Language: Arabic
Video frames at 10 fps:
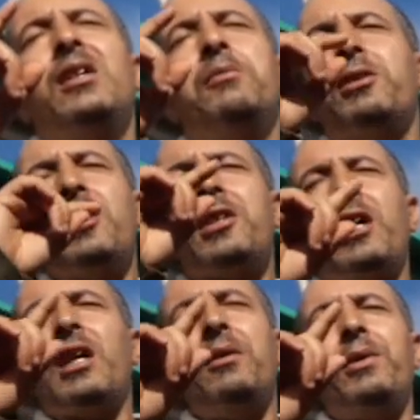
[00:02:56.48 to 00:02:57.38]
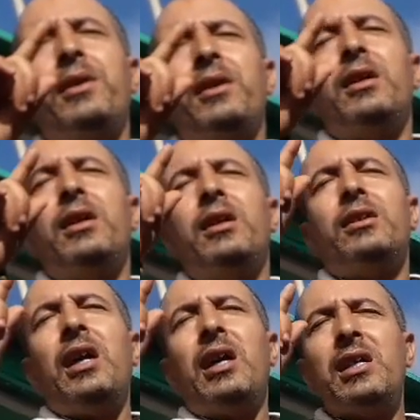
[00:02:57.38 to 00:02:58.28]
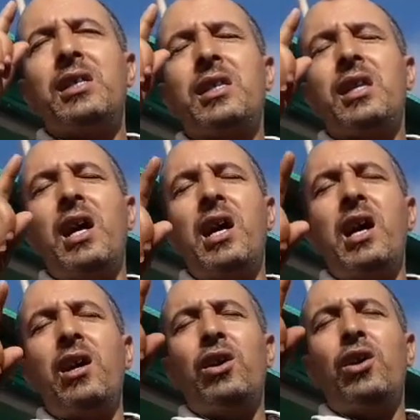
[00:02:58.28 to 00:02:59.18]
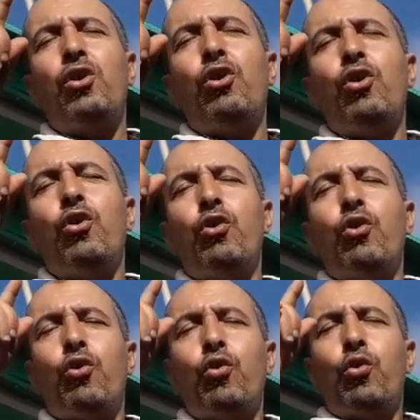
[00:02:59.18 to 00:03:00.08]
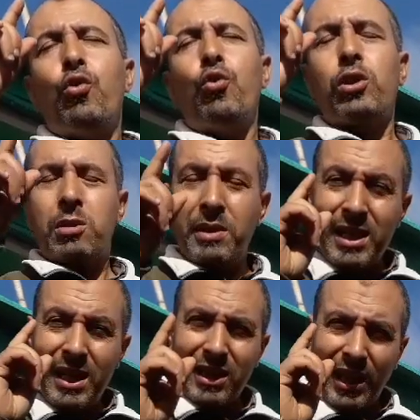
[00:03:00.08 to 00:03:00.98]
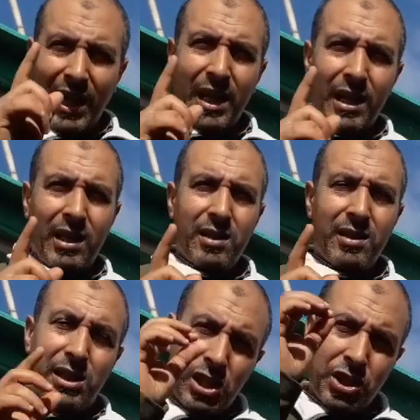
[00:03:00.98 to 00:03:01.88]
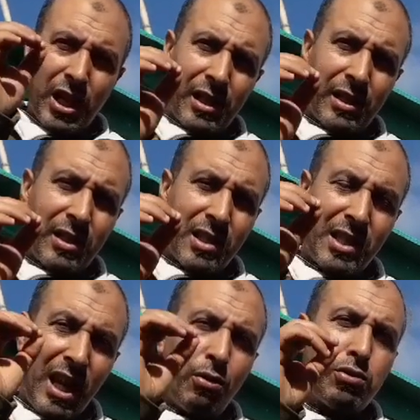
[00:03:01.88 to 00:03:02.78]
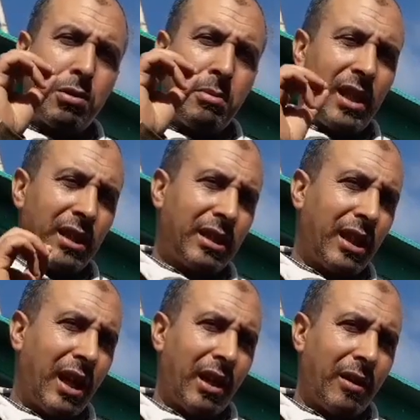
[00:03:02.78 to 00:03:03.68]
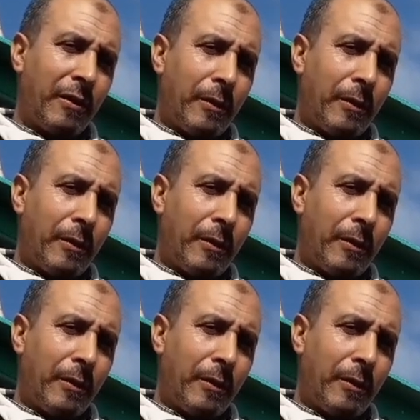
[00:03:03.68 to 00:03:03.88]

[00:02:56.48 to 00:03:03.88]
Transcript: ماشي تقريبا طايرين ساعه و8 دقائق نيشان ساعه و8 دقائق